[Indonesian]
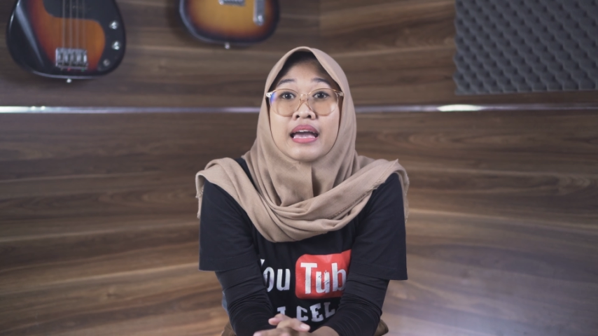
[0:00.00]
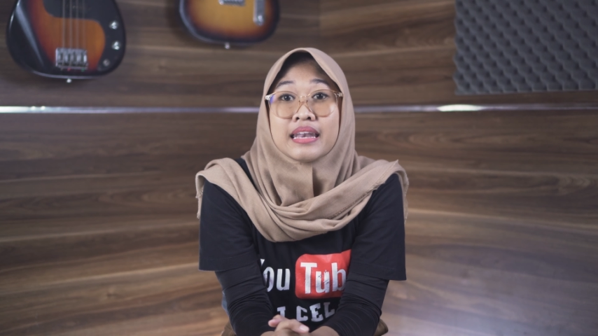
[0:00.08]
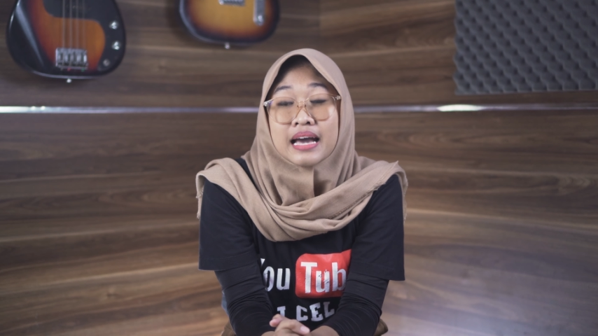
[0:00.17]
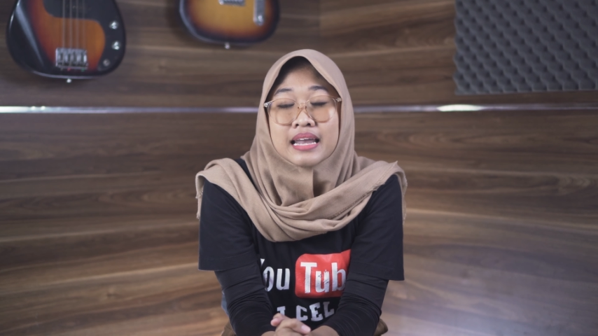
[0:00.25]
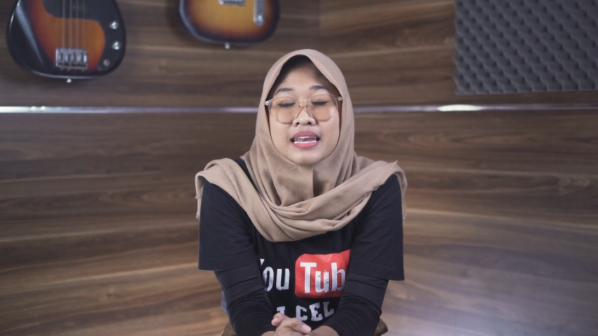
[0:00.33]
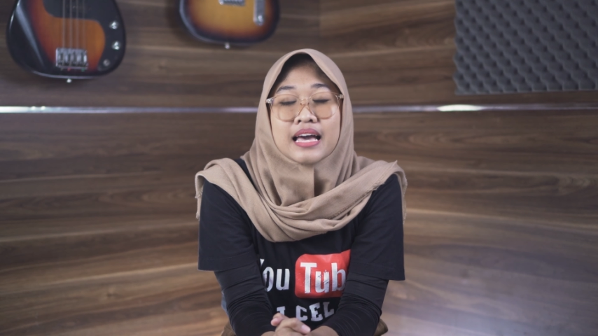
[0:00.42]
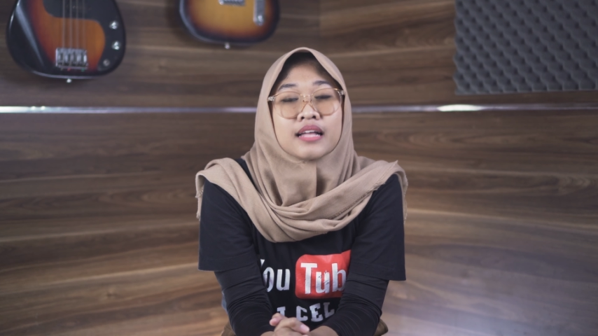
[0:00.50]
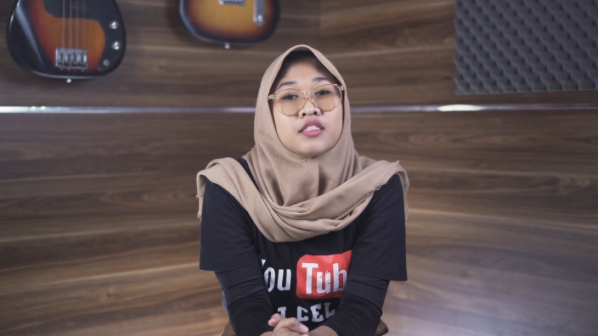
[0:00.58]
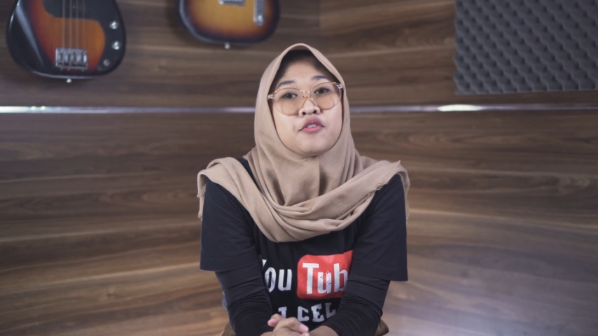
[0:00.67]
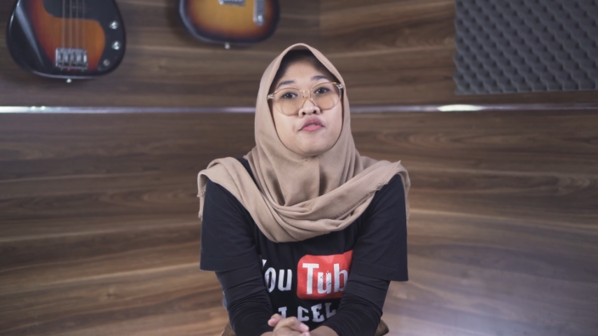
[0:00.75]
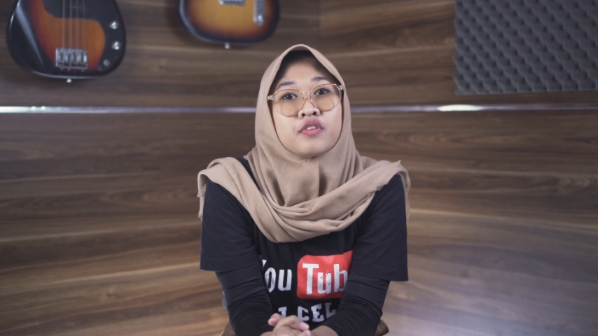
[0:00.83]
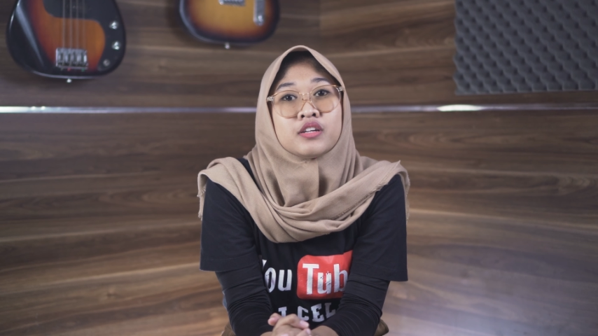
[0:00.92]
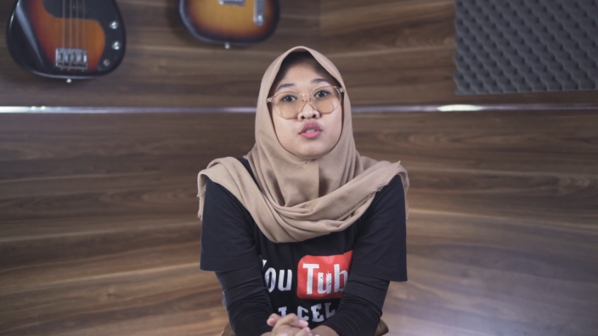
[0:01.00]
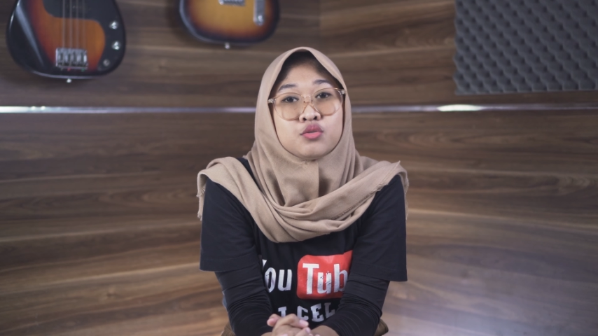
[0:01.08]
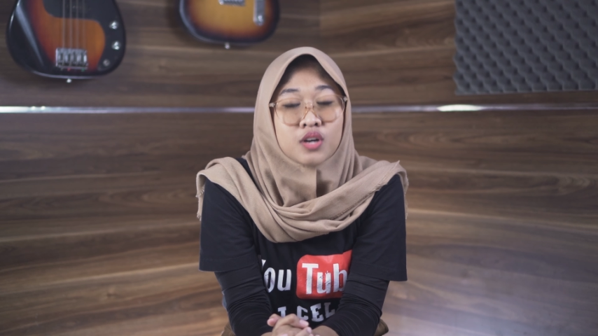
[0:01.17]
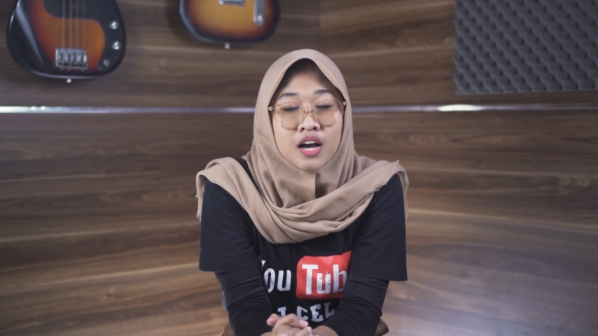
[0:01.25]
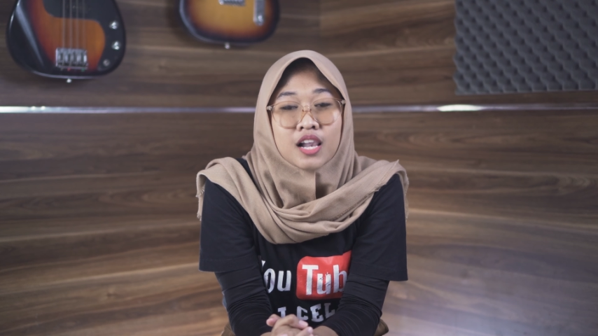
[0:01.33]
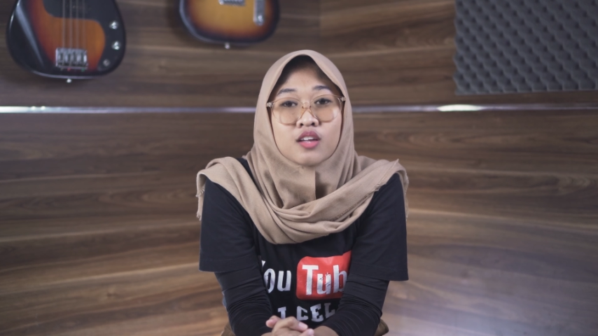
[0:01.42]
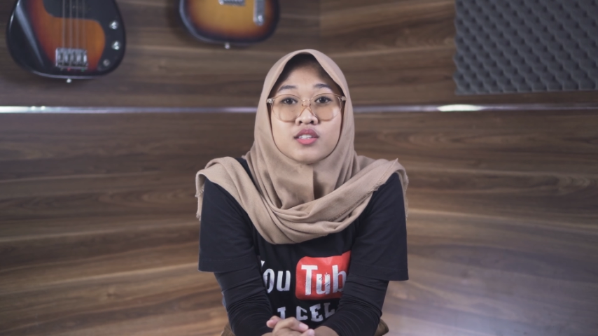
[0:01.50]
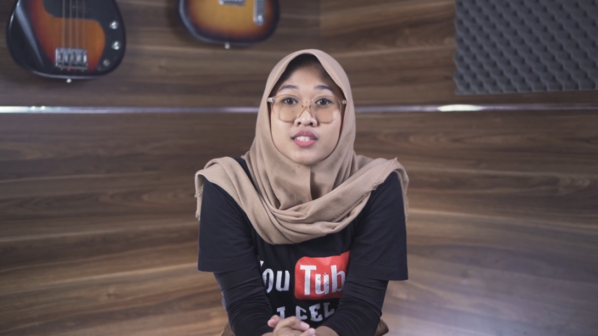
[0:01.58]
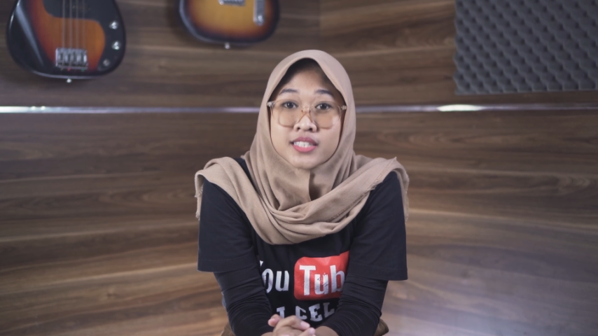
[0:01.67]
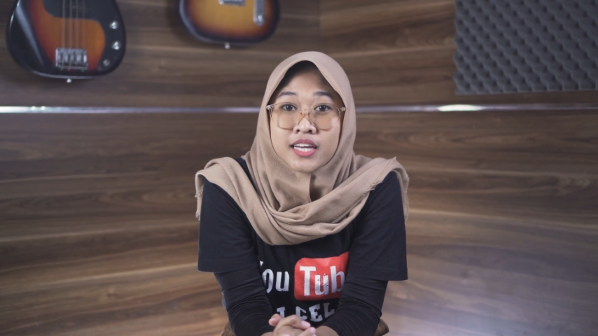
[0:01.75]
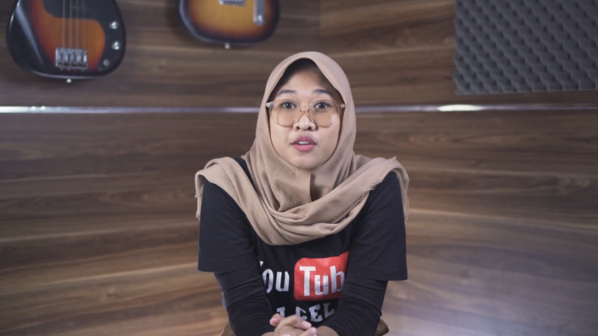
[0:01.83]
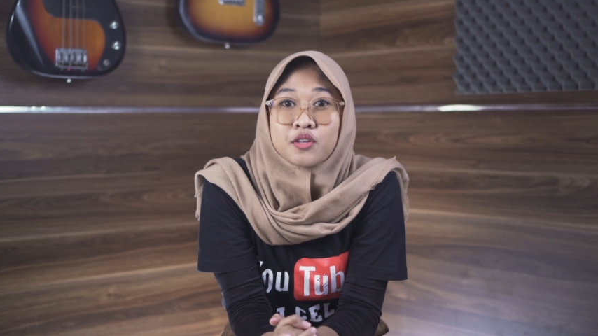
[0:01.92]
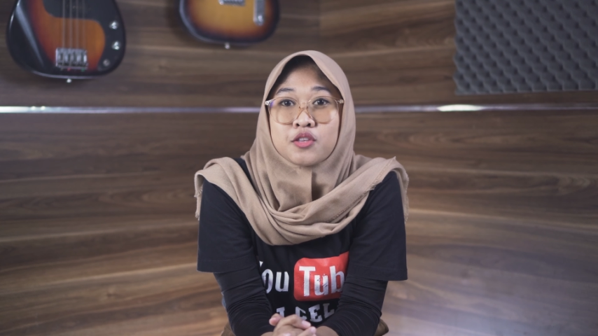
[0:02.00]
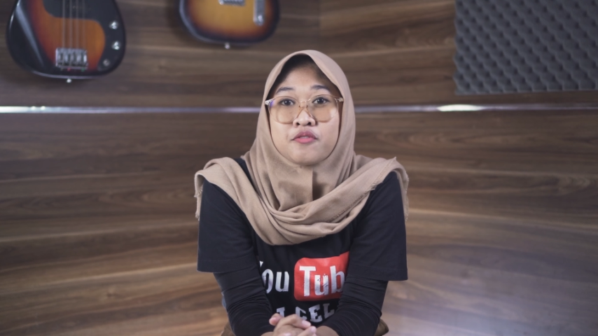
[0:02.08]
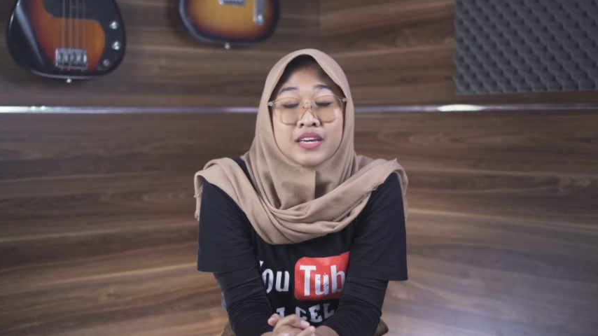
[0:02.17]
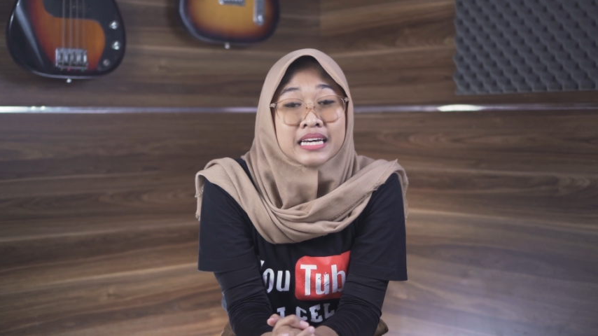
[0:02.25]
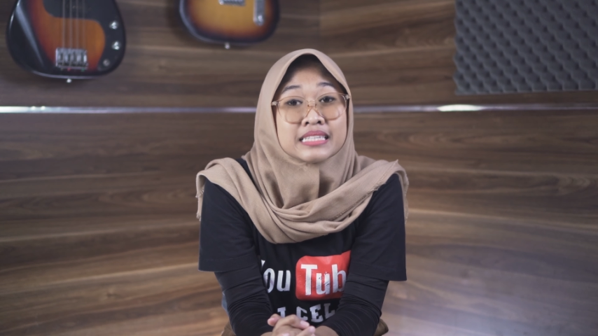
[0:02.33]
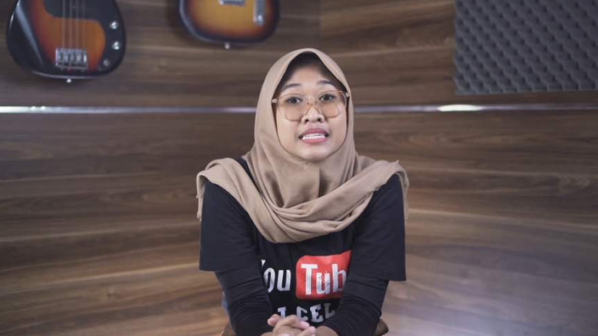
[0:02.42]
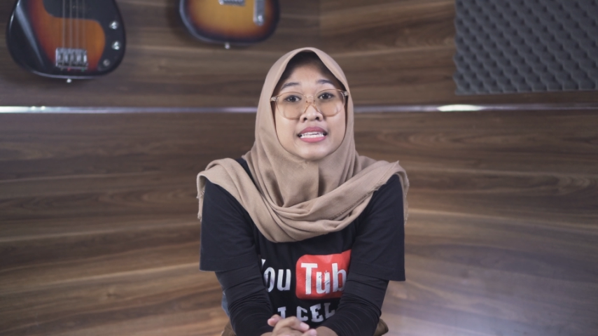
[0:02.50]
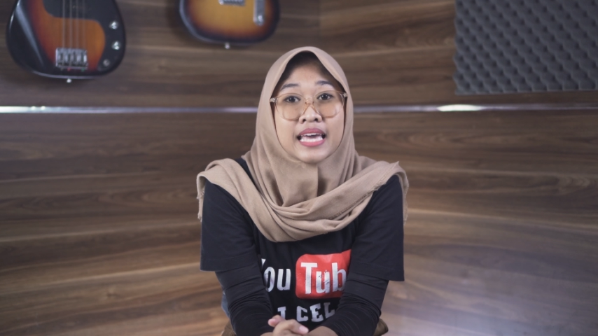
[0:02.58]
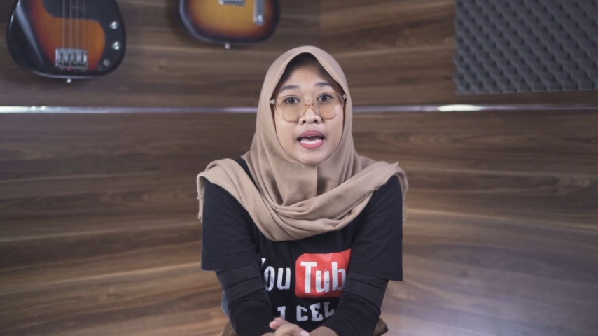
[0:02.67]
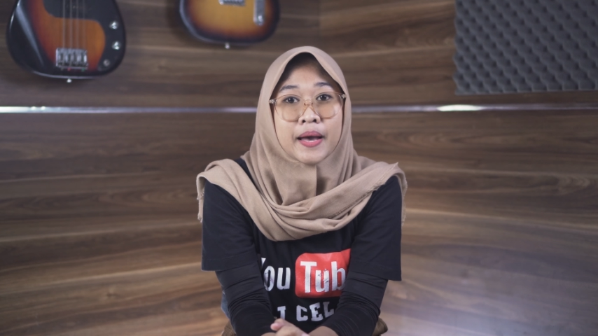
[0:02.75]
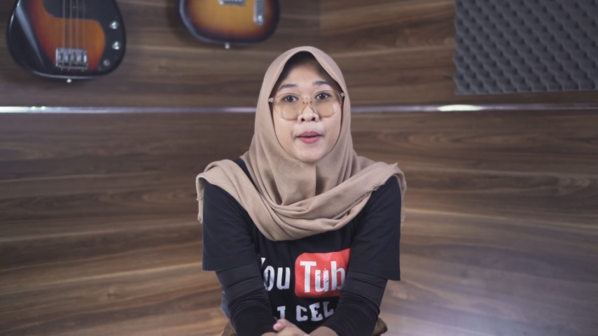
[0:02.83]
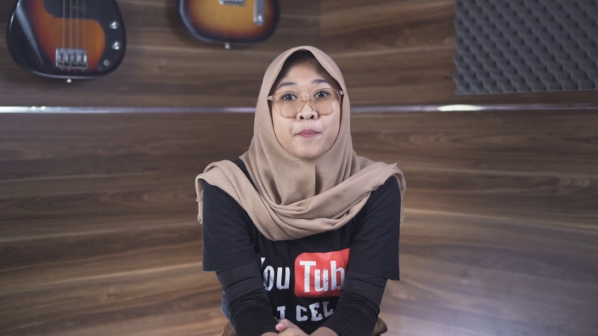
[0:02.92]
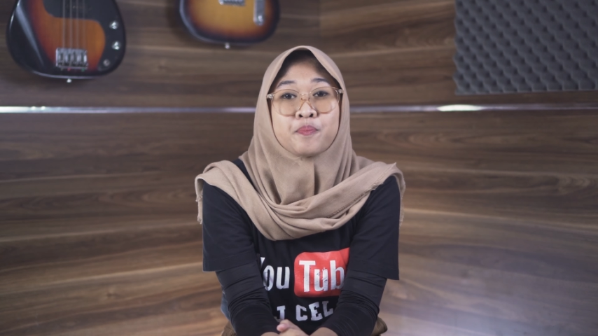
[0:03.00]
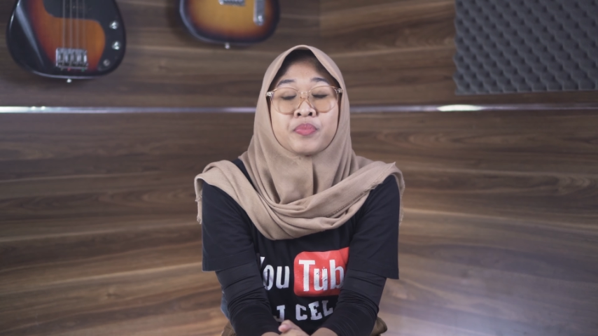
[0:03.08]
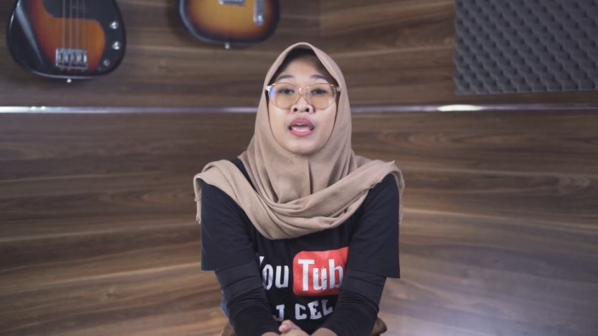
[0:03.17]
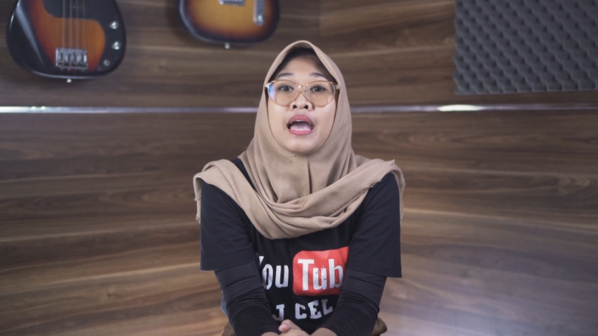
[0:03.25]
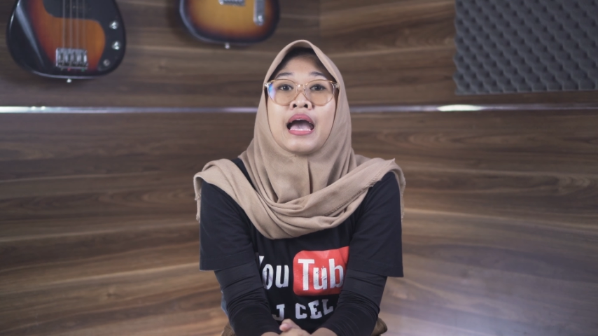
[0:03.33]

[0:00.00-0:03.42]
dan aktifkan juga lonceng notifikasinya